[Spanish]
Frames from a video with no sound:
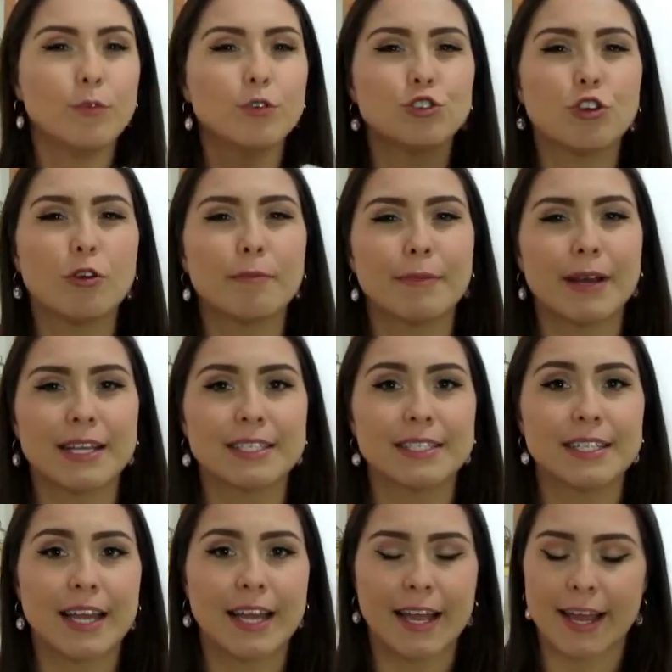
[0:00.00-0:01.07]
mucho
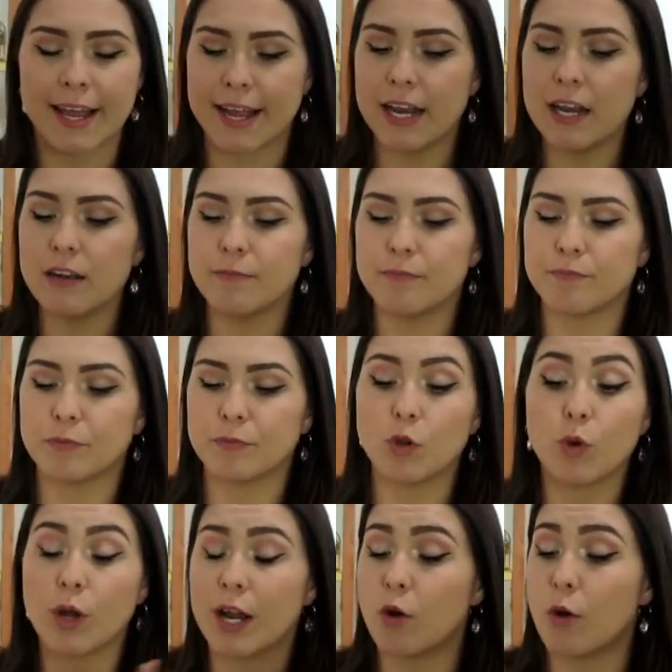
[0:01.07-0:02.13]
más de él,
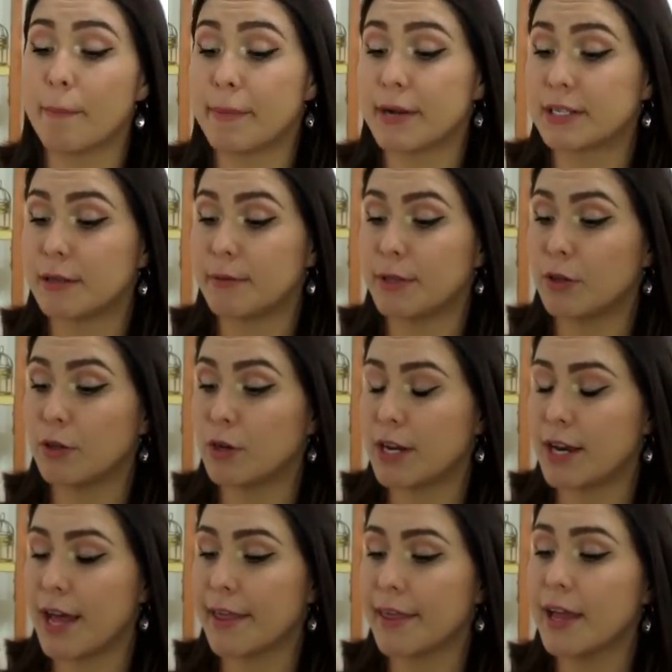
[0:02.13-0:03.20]
nunca lo he percibido ni
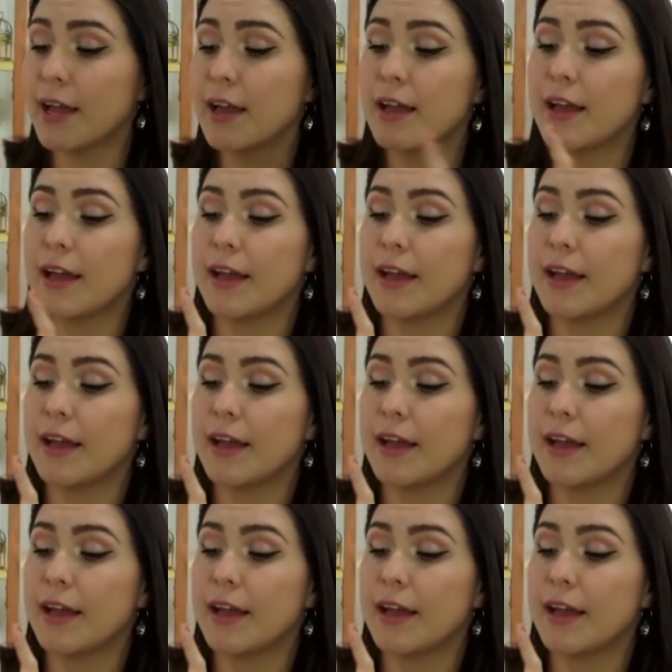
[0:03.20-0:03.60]
nada.